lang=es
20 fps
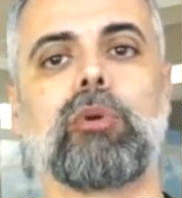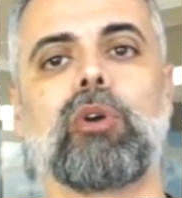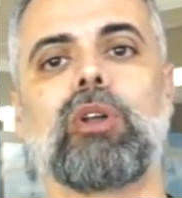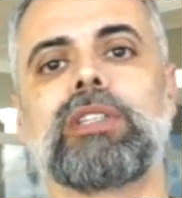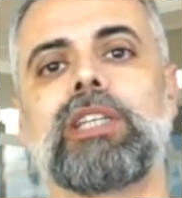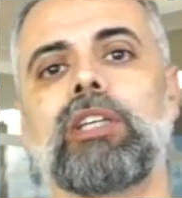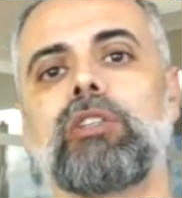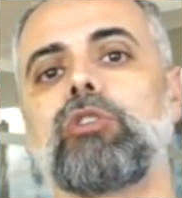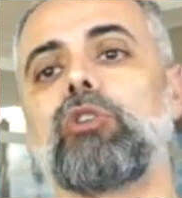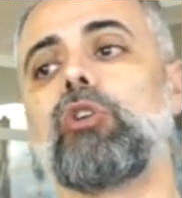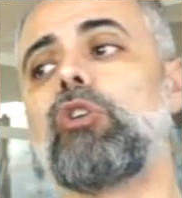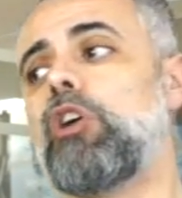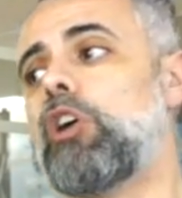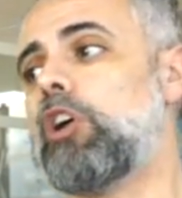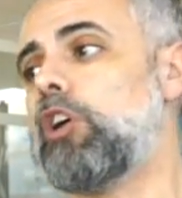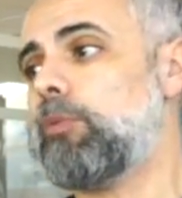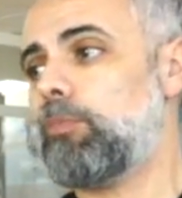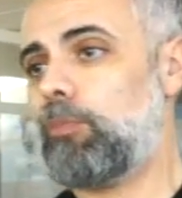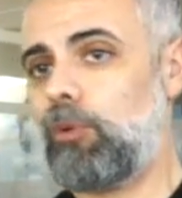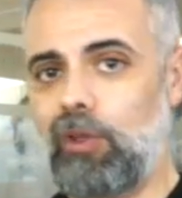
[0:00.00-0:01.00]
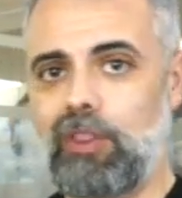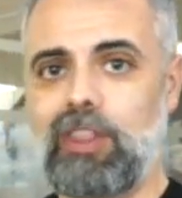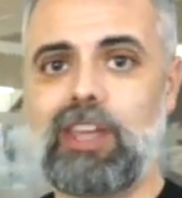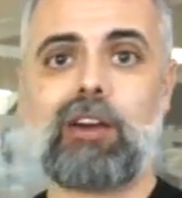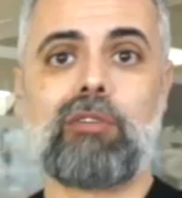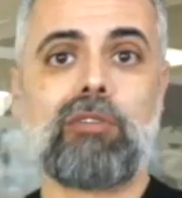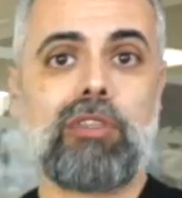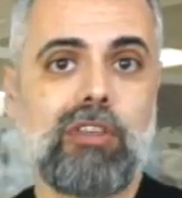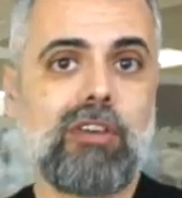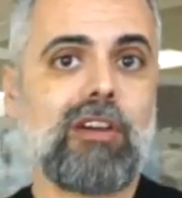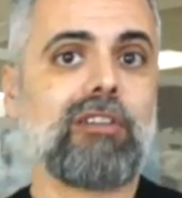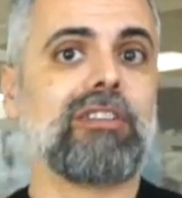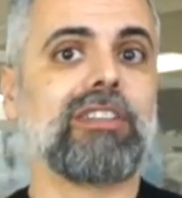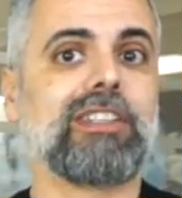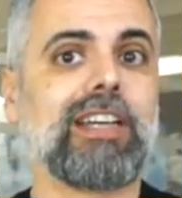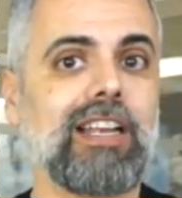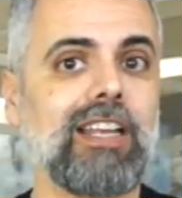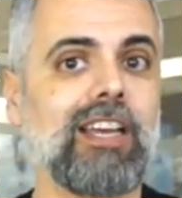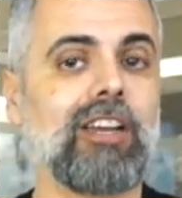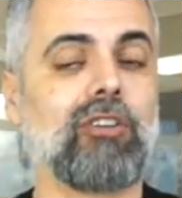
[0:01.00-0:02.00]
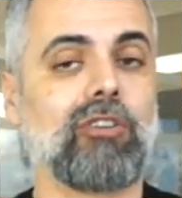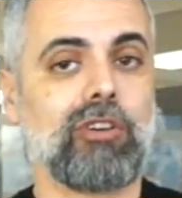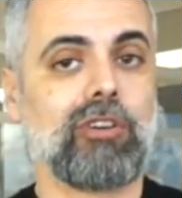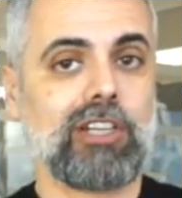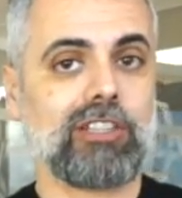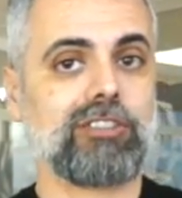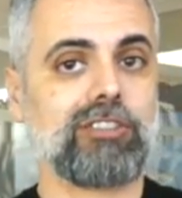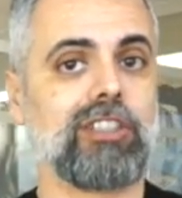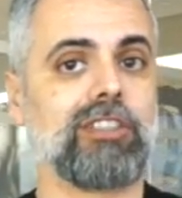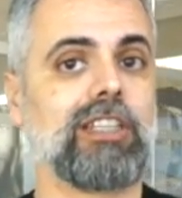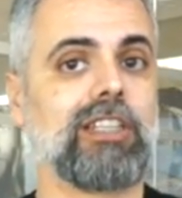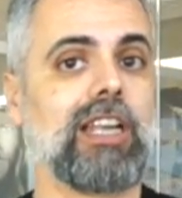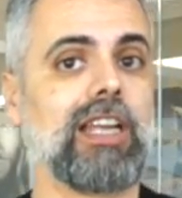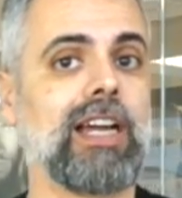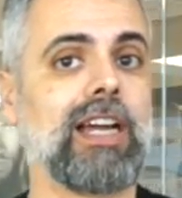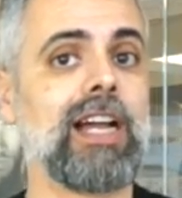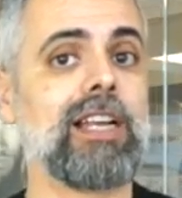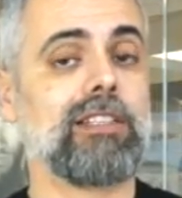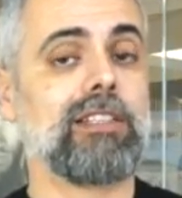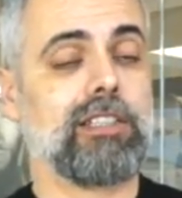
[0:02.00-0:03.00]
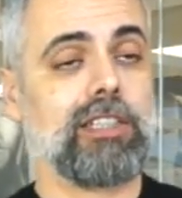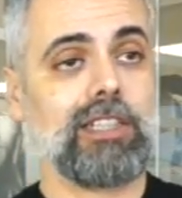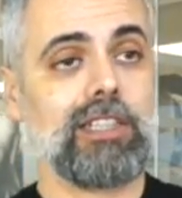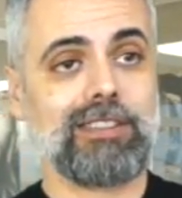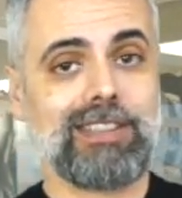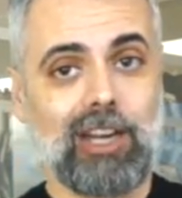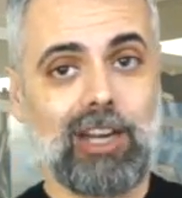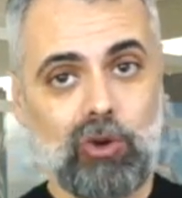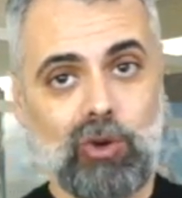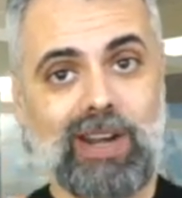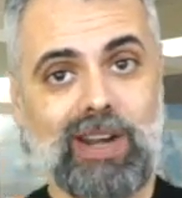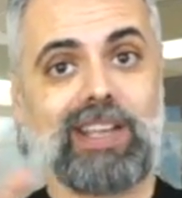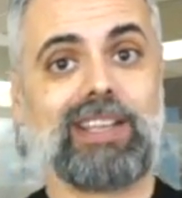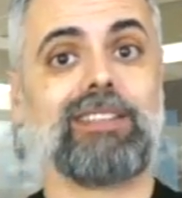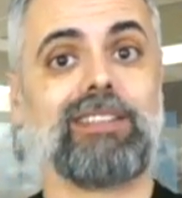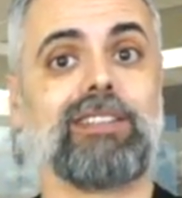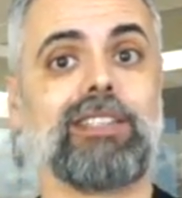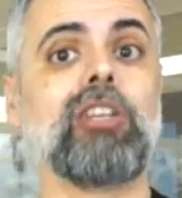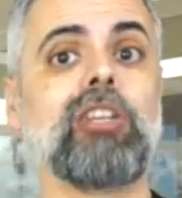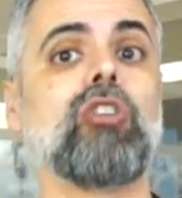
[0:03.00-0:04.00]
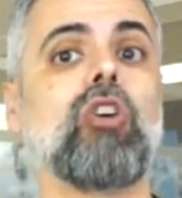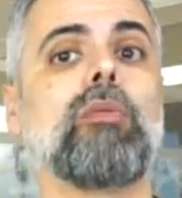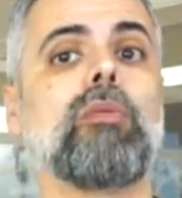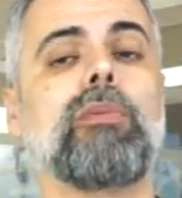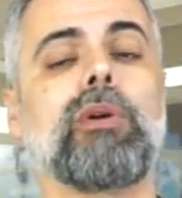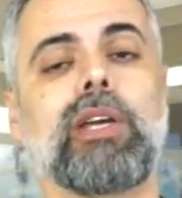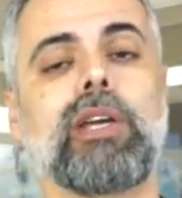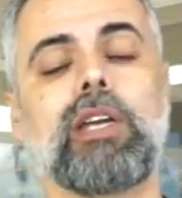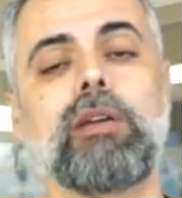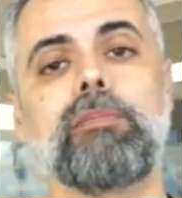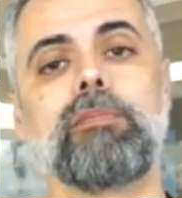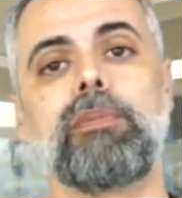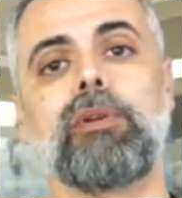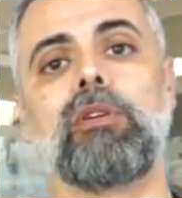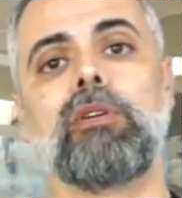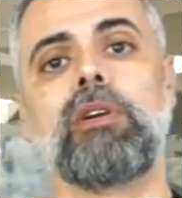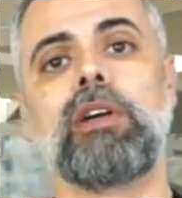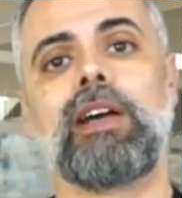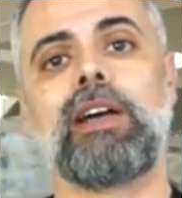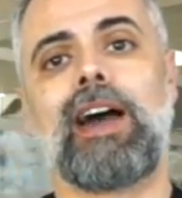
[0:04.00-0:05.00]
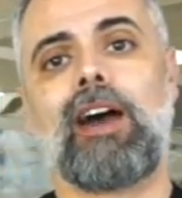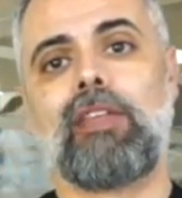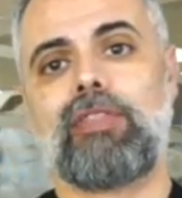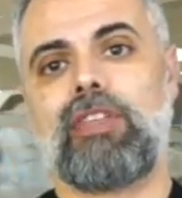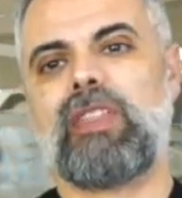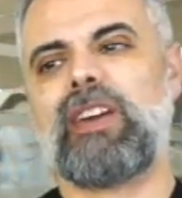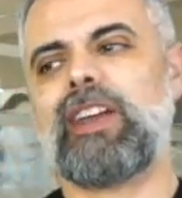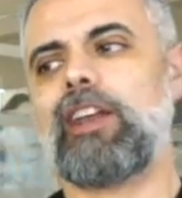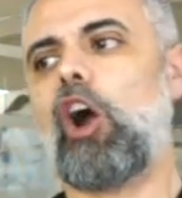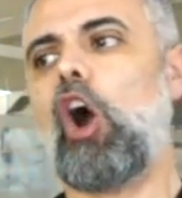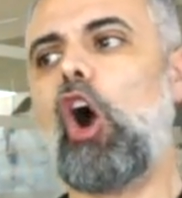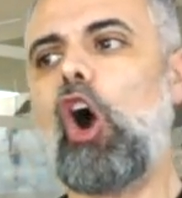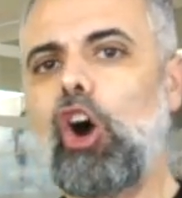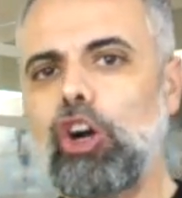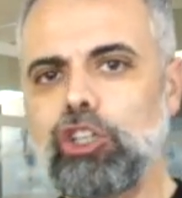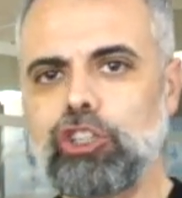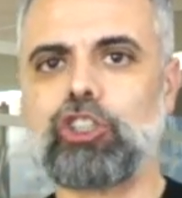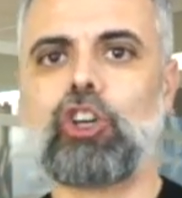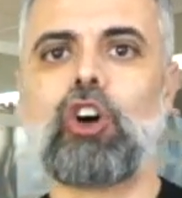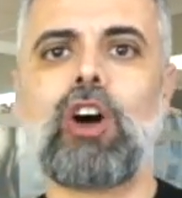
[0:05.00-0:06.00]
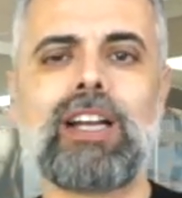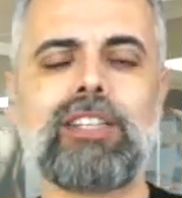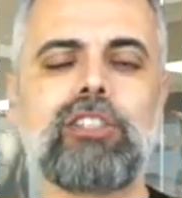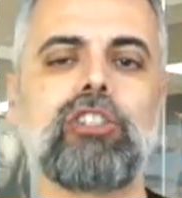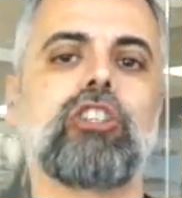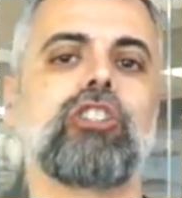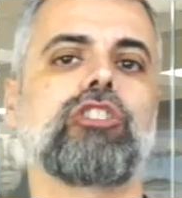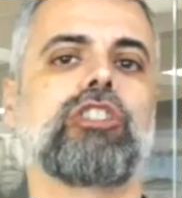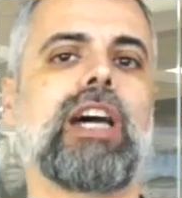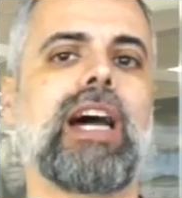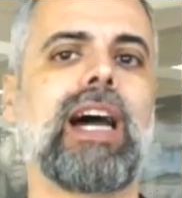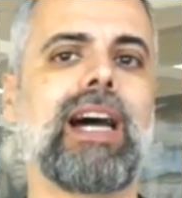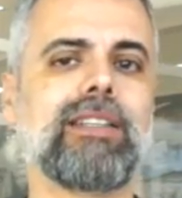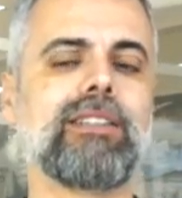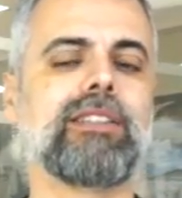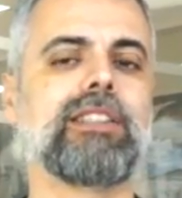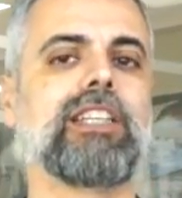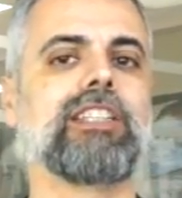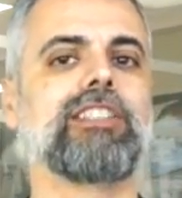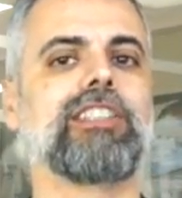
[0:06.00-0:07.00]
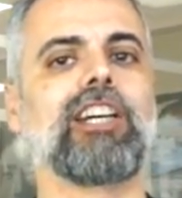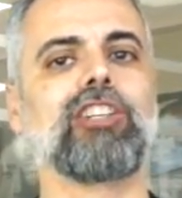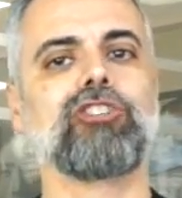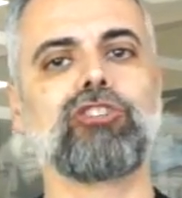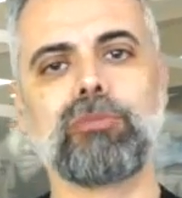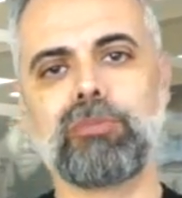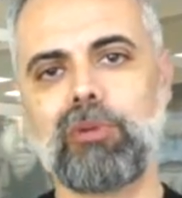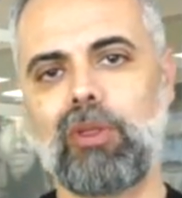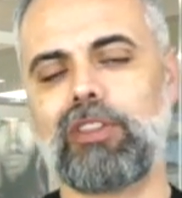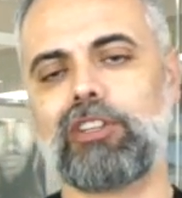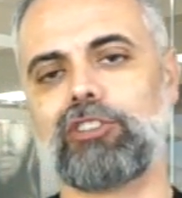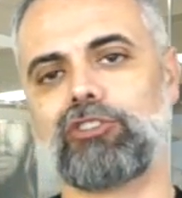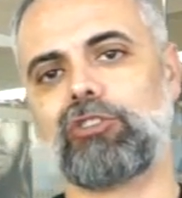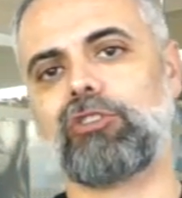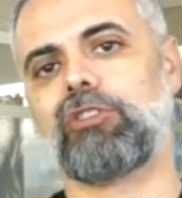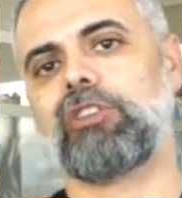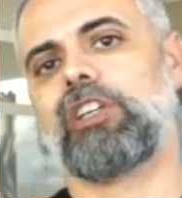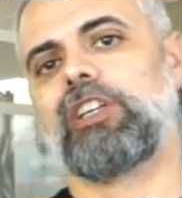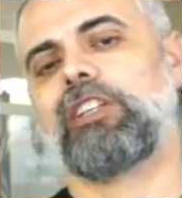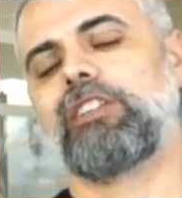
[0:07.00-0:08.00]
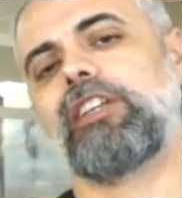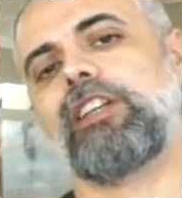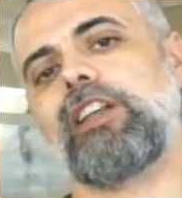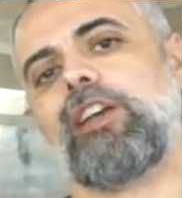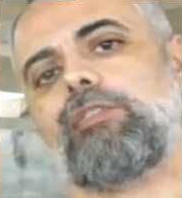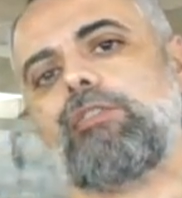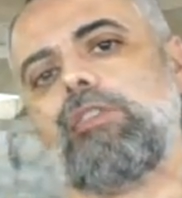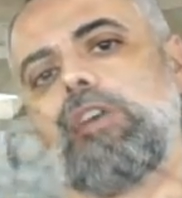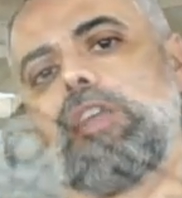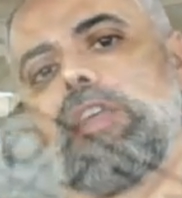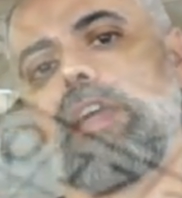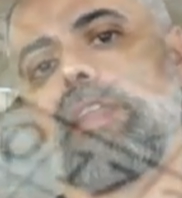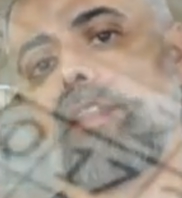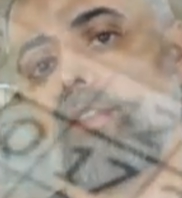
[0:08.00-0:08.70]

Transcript: Por lo tanto, podía un ciudadano italiano residente legal y italo-argentino, por ejemplo, acceder 8 años antes a su proceso de nacionalidad